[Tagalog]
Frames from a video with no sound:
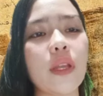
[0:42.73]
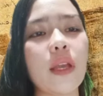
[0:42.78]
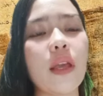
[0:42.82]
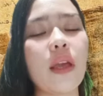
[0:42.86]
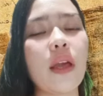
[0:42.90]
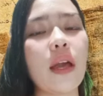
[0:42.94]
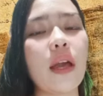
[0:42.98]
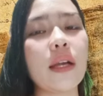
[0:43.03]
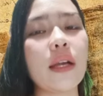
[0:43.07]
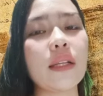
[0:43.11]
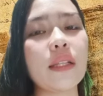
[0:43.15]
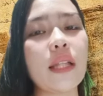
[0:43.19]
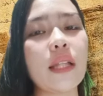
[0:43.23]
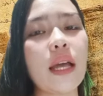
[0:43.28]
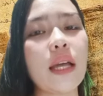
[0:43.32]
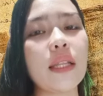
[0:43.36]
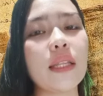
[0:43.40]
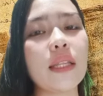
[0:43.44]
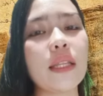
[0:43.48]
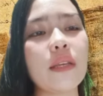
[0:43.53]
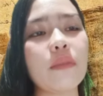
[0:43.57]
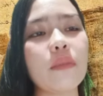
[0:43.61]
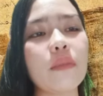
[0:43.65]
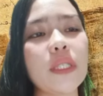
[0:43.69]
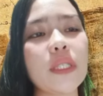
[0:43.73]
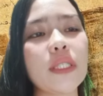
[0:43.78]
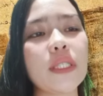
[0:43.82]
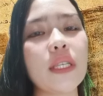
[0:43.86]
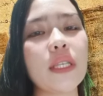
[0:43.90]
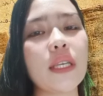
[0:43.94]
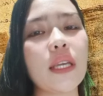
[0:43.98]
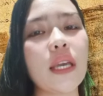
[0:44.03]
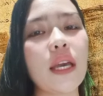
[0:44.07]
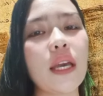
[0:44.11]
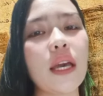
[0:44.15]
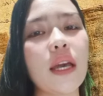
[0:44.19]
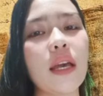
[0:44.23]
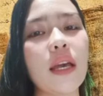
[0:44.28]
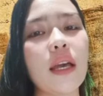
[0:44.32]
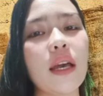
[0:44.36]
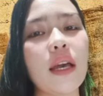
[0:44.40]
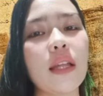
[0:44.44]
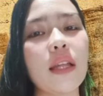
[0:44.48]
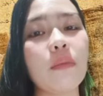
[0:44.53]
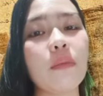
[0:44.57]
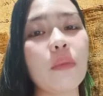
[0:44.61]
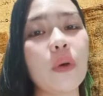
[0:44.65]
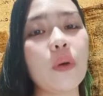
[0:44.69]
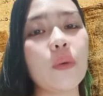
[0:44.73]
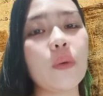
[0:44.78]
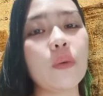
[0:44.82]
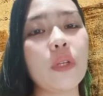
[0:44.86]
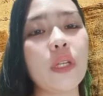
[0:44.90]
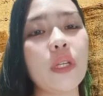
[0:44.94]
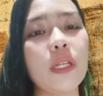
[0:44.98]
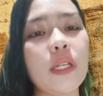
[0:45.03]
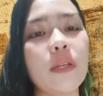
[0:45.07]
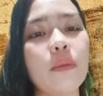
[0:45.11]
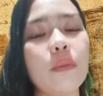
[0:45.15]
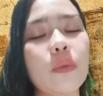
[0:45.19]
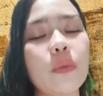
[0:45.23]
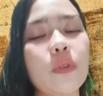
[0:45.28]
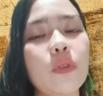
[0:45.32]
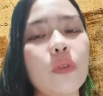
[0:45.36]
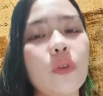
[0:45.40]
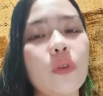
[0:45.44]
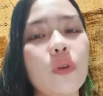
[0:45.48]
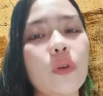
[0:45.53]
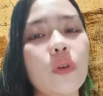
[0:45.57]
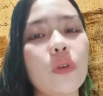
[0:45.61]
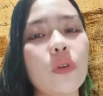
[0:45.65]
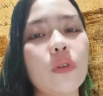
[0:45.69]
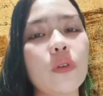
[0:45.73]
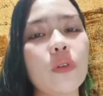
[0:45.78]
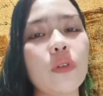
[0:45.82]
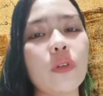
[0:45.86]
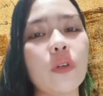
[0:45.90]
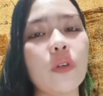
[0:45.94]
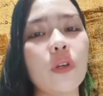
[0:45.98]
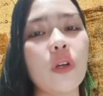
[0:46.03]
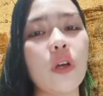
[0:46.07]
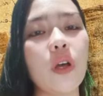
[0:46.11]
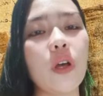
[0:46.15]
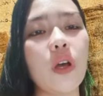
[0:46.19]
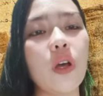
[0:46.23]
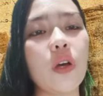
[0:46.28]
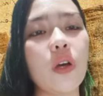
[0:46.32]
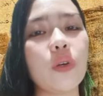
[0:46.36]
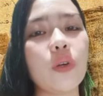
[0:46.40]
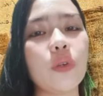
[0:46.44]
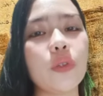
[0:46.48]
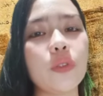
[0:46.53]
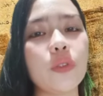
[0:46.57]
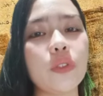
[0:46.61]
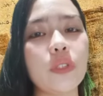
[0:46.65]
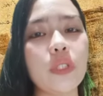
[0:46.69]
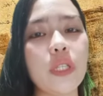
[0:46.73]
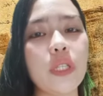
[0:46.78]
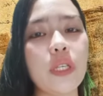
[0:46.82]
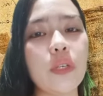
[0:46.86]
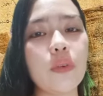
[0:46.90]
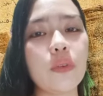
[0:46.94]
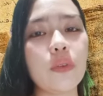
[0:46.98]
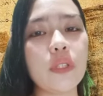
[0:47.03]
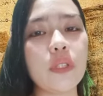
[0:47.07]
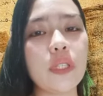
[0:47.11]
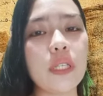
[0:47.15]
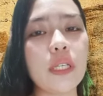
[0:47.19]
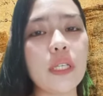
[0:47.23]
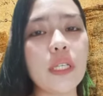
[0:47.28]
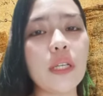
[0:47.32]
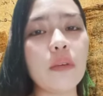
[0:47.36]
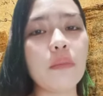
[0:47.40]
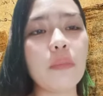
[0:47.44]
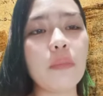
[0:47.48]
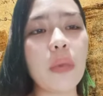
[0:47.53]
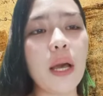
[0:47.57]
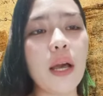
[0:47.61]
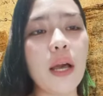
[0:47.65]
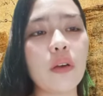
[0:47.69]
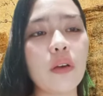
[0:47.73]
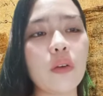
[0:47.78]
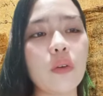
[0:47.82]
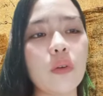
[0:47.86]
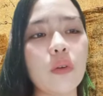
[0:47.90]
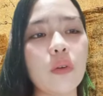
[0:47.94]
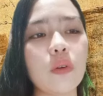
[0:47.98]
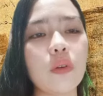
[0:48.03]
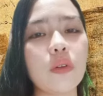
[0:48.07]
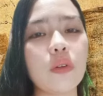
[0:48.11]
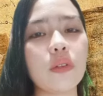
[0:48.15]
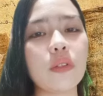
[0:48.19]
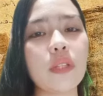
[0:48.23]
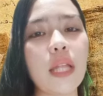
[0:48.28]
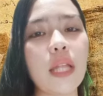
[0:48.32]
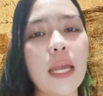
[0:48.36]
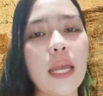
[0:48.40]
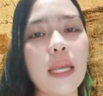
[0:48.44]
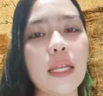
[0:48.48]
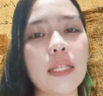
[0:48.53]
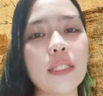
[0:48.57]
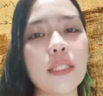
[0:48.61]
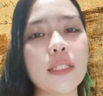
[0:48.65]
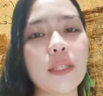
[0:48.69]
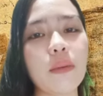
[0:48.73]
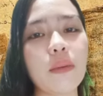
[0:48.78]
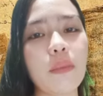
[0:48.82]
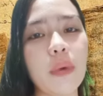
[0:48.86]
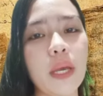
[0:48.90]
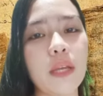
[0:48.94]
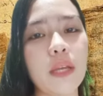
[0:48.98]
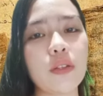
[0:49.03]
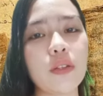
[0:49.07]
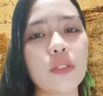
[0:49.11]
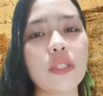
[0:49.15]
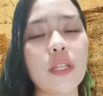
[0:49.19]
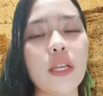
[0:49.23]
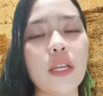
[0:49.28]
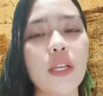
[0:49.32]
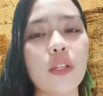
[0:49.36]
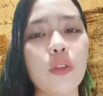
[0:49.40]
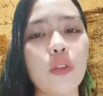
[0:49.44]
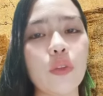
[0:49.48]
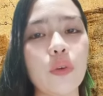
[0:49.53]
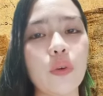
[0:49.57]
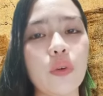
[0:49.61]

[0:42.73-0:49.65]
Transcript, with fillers: Ang dating masaya at makulay na mundo, unti-unting nagbago dahil sa virus na ito.